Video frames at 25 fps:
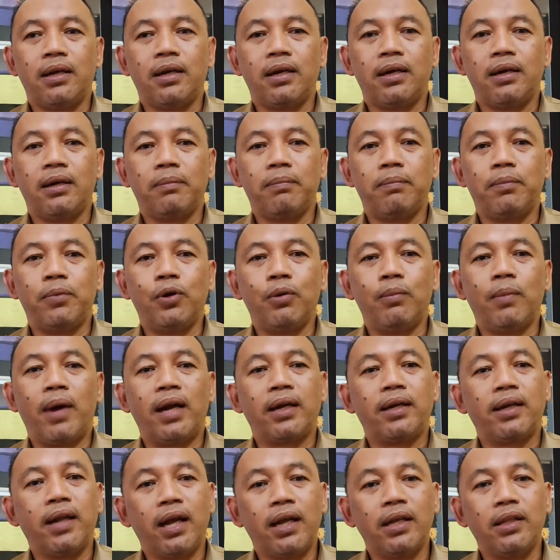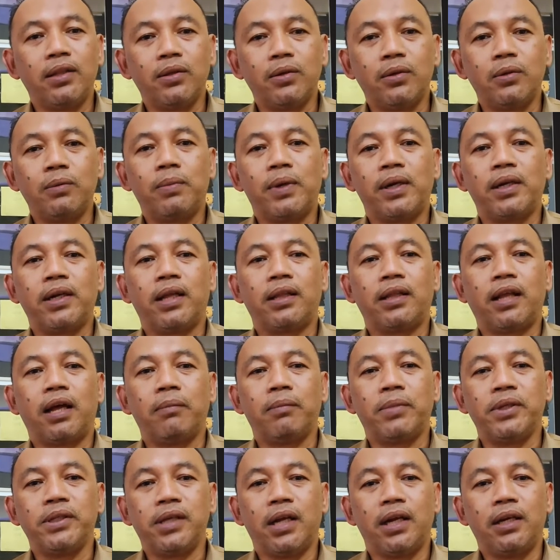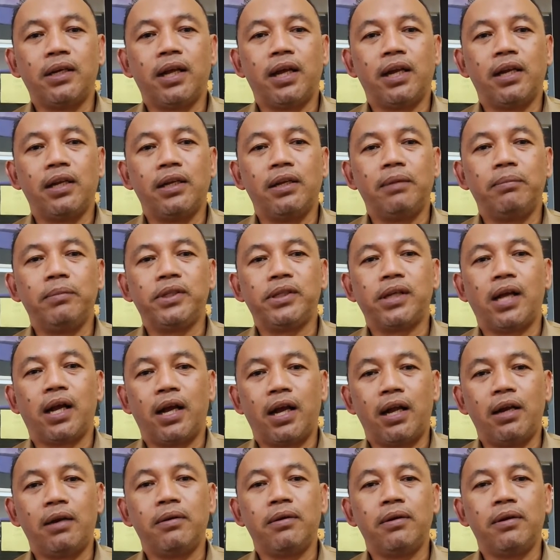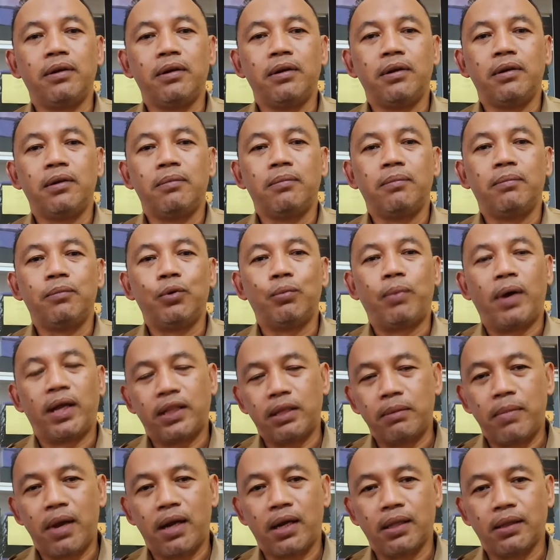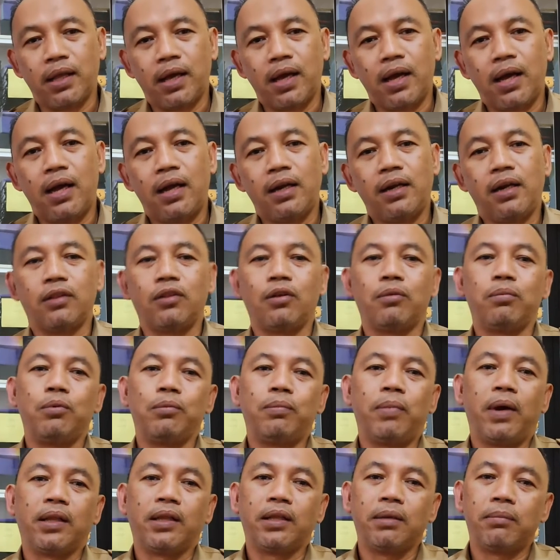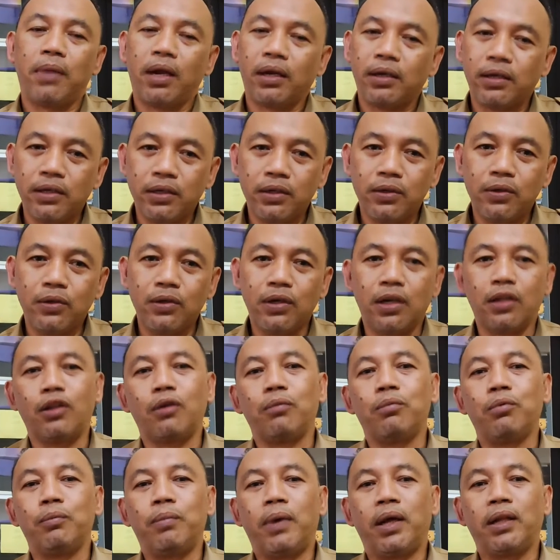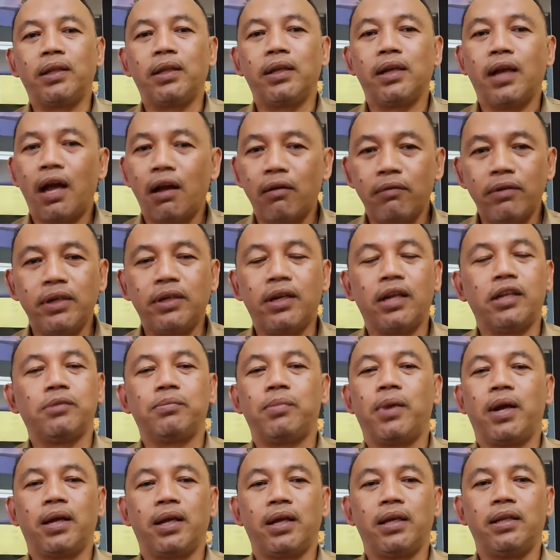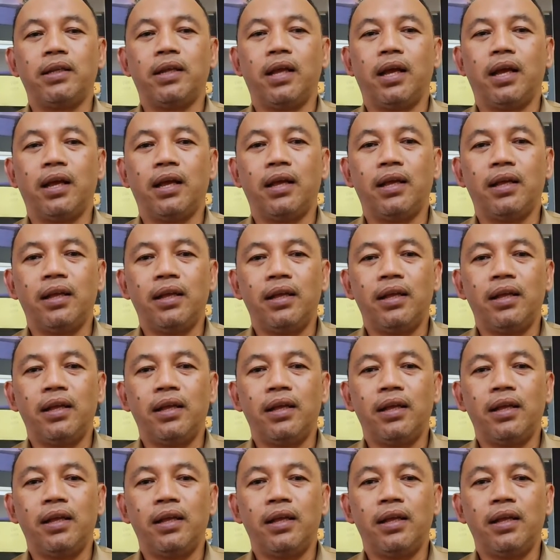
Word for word: eh, belum ada itu pernyataan bencana dari misalkan Bupati Magetan atau Bupati Madiun atau Bupati Ngawi dan sebagainya.